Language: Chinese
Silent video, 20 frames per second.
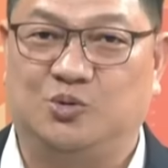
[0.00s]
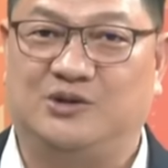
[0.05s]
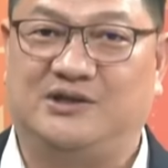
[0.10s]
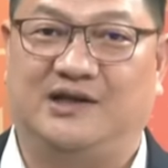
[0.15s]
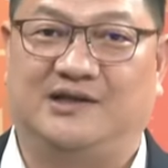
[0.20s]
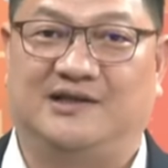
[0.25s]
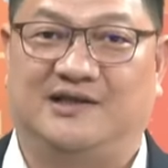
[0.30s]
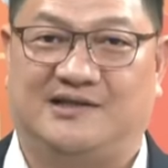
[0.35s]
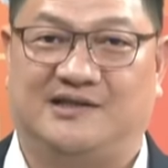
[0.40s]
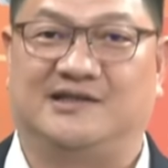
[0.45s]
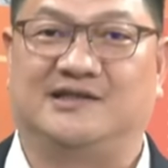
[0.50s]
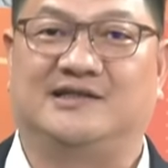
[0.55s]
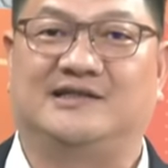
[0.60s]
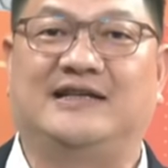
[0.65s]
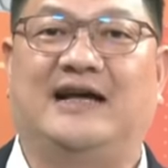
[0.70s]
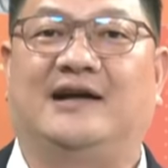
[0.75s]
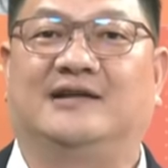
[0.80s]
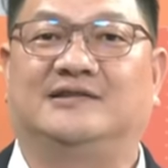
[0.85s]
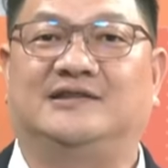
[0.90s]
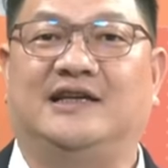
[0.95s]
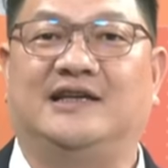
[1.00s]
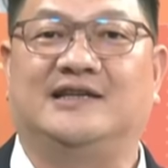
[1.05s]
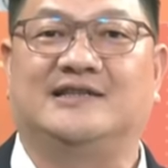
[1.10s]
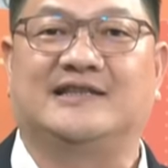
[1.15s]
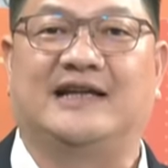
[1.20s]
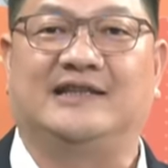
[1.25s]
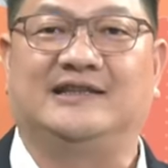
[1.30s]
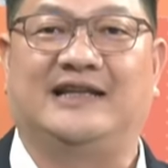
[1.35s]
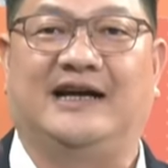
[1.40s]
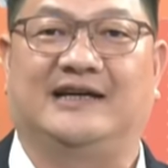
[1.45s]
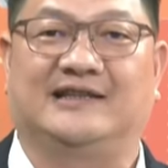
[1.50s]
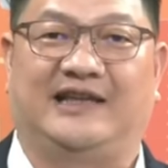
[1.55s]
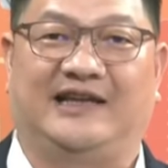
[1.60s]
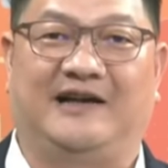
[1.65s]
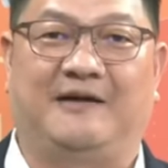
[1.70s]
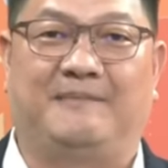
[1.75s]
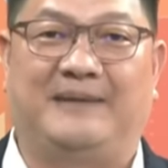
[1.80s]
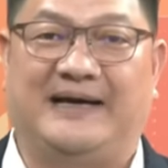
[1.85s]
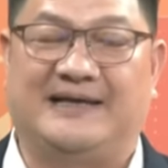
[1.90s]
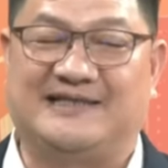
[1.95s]
现了史上第三大的一
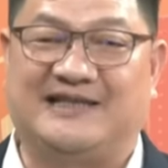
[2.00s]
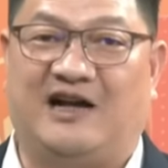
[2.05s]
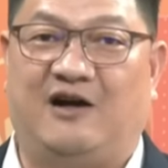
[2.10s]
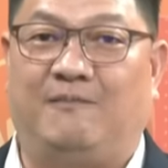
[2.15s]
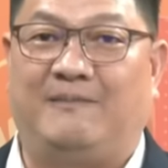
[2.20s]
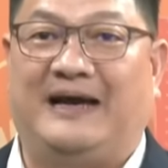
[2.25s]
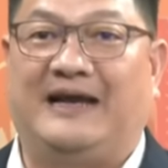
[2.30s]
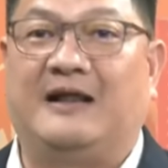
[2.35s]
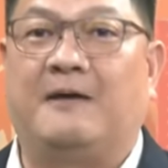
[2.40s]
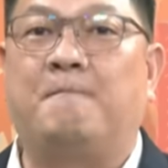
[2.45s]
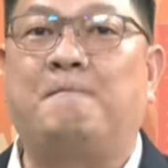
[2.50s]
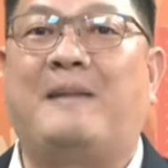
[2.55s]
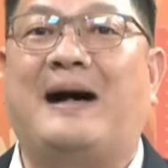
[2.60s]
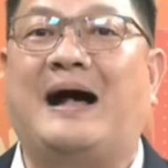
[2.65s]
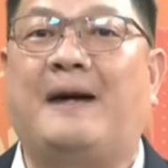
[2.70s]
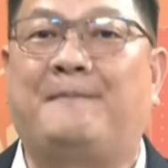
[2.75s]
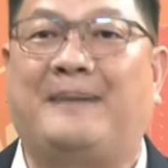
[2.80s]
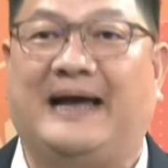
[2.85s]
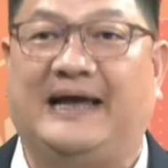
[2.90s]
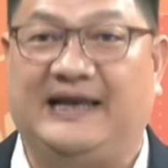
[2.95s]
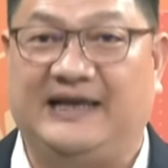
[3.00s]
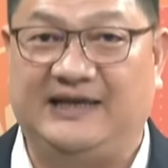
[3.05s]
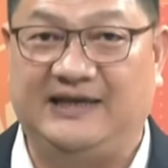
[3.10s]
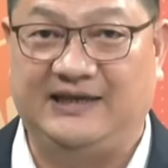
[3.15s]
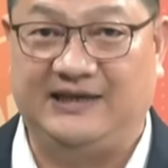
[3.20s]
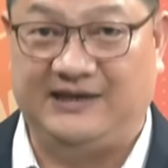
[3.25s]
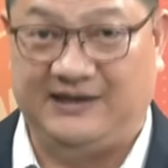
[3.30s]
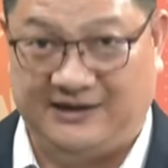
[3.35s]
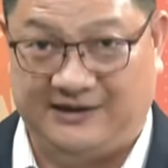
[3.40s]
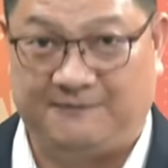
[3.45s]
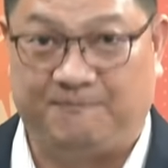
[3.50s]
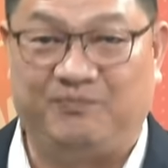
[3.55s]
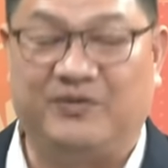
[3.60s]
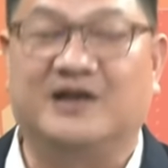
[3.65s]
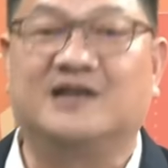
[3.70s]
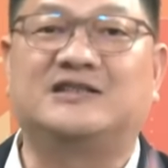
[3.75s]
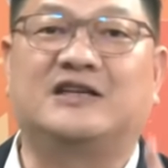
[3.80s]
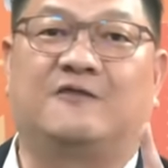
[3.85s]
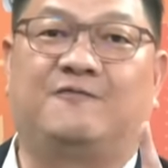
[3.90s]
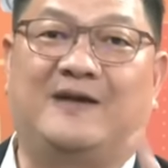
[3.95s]
个买超，买了八百零一亿，
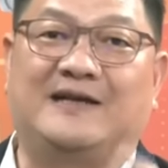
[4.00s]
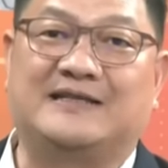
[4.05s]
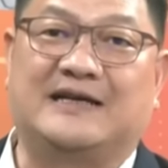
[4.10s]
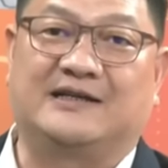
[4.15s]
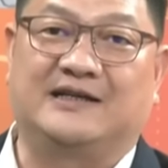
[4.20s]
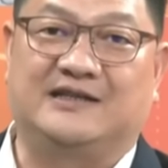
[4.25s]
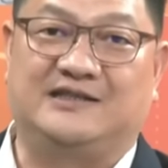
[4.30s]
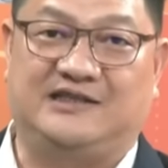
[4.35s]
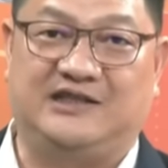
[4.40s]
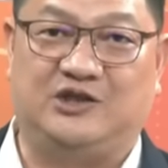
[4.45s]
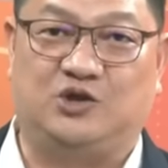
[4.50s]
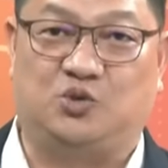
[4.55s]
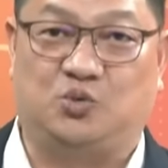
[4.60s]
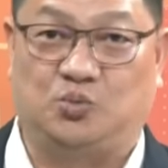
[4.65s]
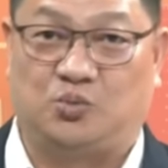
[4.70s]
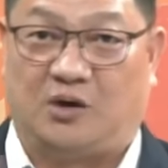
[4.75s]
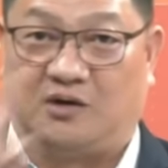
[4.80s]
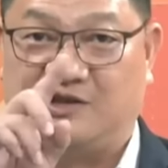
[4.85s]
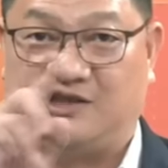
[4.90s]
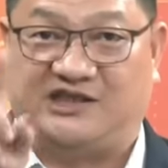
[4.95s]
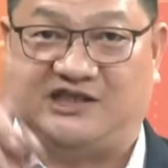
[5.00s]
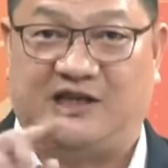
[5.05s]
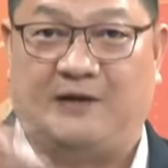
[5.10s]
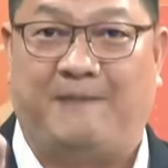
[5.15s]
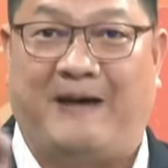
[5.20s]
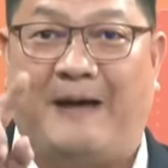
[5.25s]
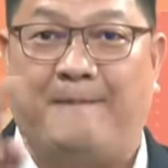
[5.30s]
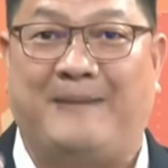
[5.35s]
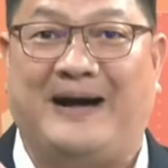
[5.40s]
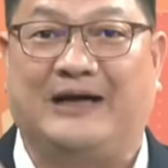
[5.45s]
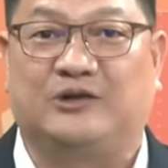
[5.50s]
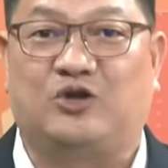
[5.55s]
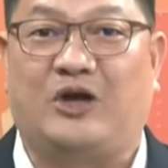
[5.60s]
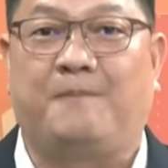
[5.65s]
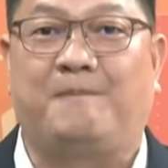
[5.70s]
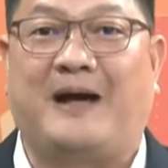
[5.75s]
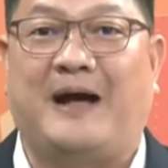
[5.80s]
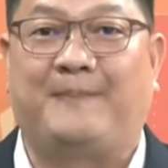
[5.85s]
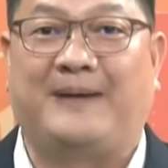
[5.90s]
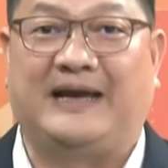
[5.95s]
而且非常的技术哦，七百八对
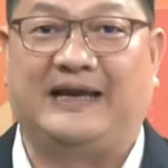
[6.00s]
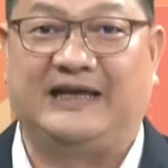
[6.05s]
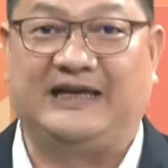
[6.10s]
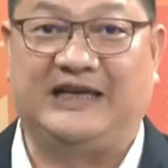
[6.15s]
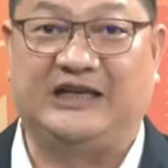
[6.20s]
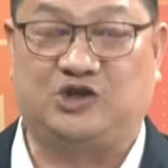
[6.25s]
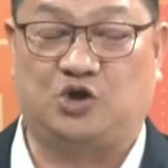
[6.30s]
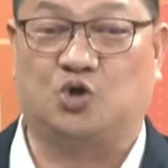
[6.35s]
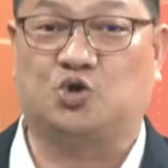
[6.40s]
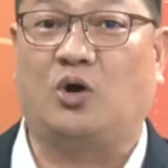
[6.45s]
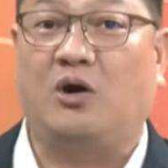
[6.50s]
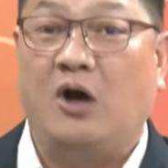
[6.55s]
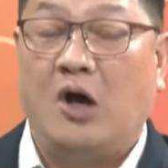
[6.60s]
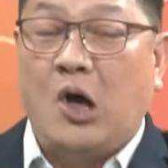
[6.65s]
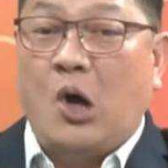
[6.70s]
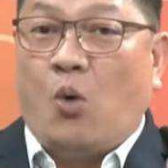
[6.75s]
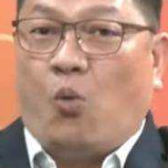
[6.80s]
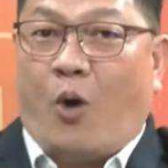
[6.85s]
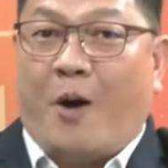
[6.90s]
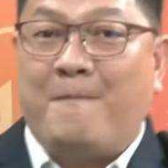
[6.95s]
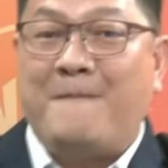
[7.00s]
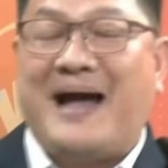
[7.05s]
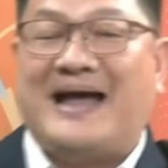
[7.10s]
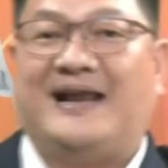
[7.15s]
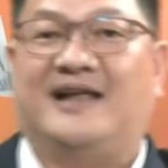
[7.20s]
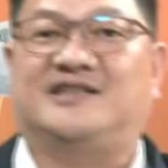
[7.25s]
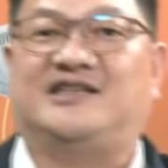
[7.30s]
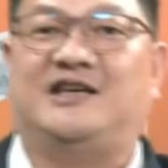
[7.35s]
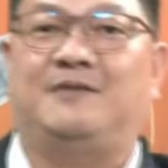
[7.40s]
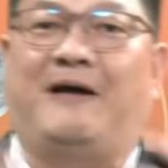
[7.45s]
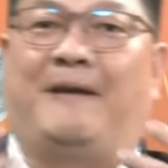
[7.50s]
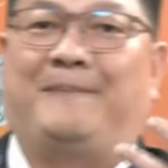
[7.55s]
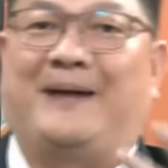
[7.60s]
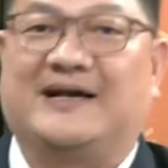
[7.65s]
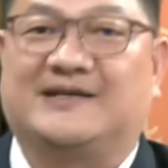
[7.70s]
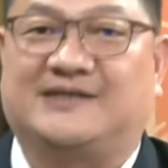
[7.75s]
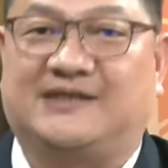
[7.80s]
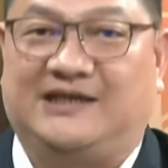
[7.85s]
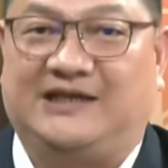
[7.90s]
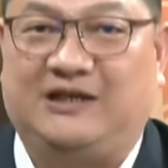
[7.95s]
八百零一，就是说我卖了七百八
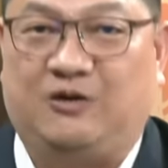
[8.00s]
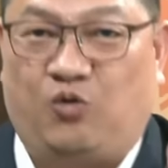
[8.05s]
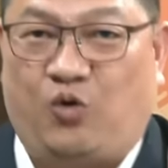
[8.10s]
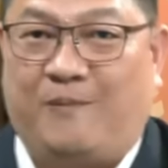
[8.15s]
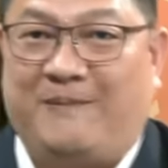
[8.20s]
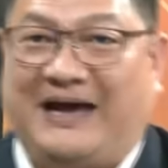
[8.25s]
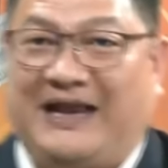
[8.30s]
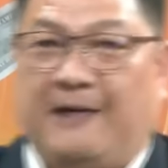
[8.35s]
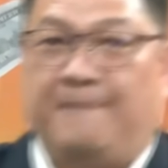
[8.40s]
十亿，我买了